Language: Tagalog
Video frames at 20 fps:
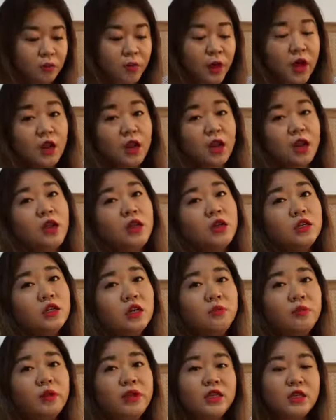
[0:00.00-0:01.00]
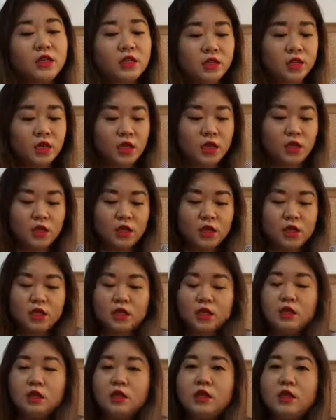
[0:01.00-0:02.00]
para lang siya ma-straight,
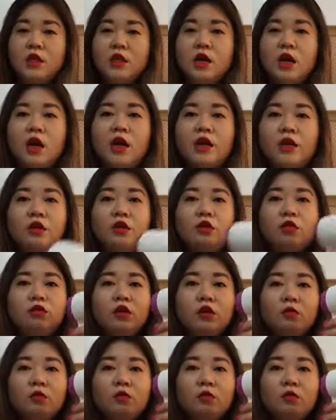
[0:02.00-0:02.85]
is I do the